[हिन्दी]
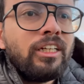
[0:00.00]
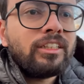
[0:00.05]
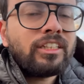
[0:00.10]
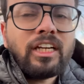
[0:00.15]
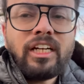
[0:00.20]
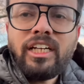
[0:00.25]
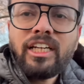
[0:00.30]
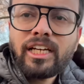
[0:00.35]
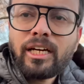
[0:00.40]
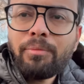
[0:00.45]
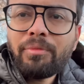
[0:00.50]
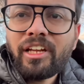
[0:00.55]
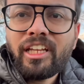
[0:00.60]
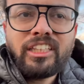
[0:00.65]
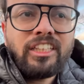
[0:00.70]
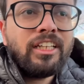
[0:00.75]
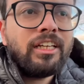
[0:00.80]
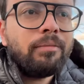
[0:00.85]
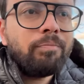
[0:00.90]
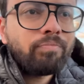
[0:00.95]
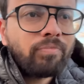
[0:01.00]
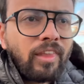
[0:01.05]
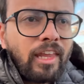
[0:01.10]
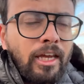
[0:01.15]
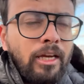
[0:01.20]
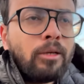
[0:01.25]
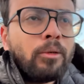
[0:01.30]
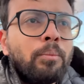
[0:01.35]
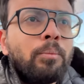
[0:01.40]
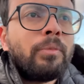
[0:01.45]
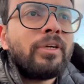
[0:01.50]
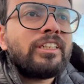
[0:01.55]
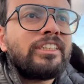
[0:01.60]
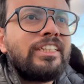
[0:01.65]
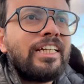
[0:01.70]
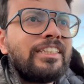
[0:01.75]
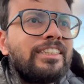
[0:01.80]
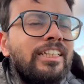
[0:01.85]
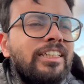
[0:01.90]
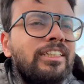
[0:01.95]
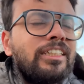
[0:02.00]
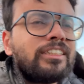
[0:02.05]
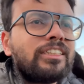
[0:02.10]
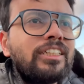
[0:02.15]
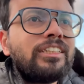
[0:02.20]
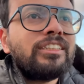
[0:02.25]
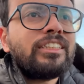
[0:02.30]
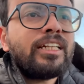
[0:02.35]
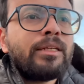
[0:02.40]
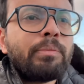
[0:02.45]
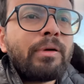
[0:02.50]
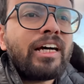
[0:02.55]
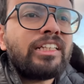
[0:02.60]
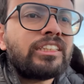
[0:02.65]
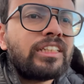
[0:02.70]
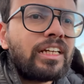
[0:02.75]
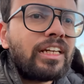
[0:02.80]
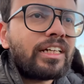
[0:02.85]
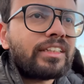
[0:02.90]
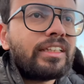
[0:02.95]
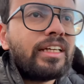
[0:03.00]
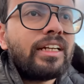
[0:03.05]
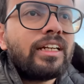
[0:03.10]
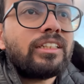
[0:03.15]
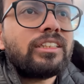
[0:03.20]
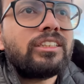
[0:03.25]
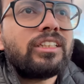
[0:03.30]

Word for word: ठंड कम रहती है बट जैसे जैसे सनसेट पास नहीं लगता है ना